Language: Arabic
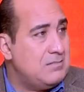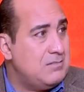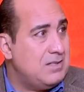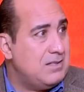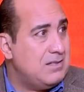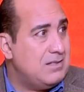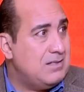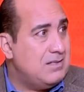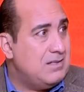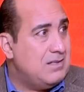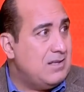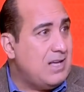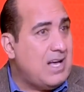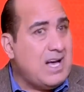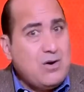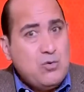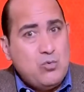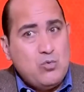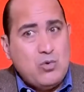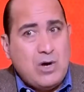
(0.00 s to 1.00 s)
بالعكس او
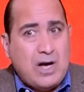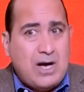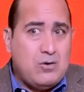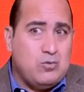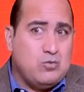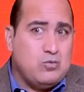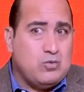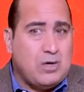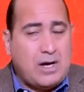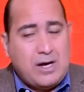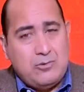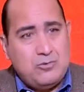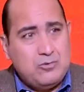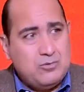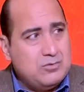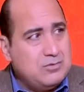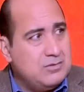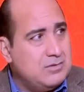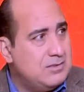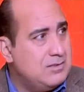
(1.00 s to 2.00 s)
آه، او عارف أو ليه
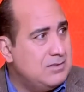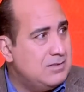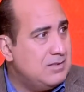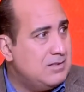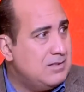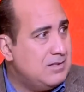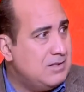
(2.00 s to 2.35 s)
انا بفكر في